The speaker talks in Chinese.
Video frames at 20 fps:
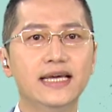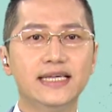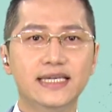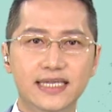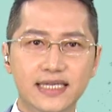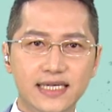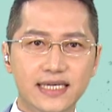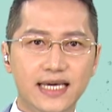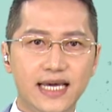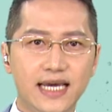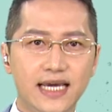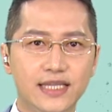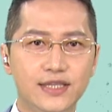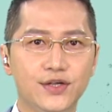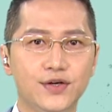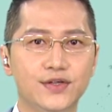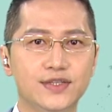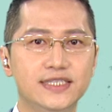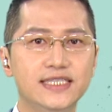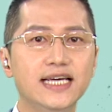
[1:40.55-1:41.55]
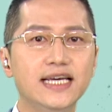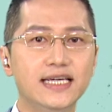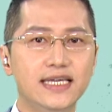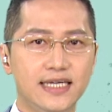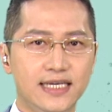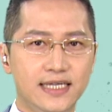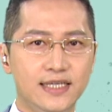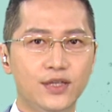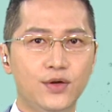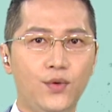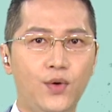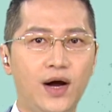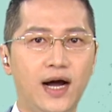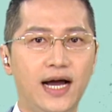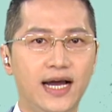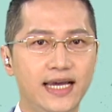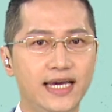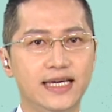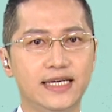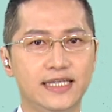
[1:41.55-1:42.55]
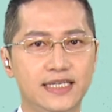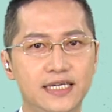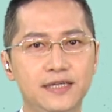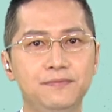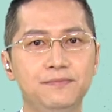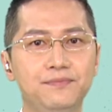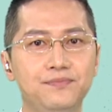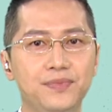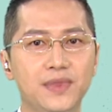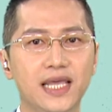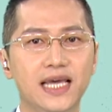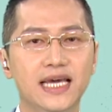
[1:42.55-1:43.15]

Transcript: 起价就折银换现金。